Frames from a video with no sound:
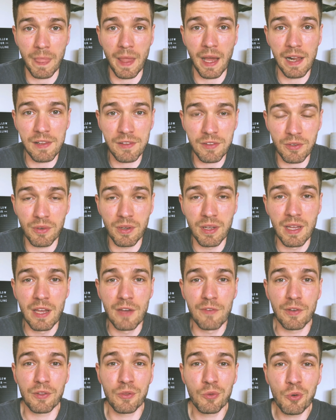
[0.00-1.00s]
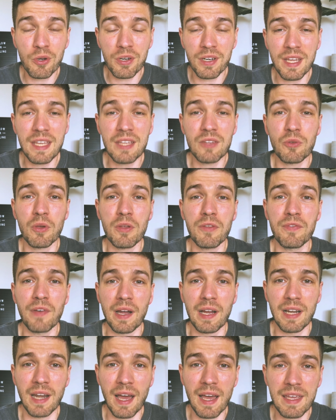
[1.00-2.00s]
Also versuch nicht durch
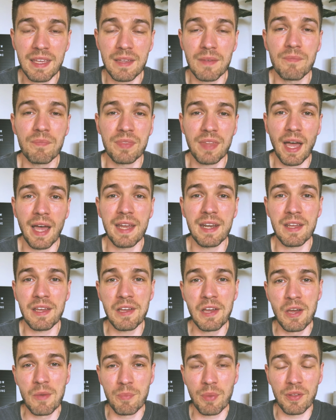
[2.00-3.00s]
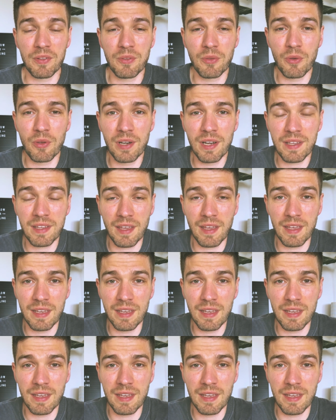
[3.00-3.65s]
Vergleichen deine persönliche,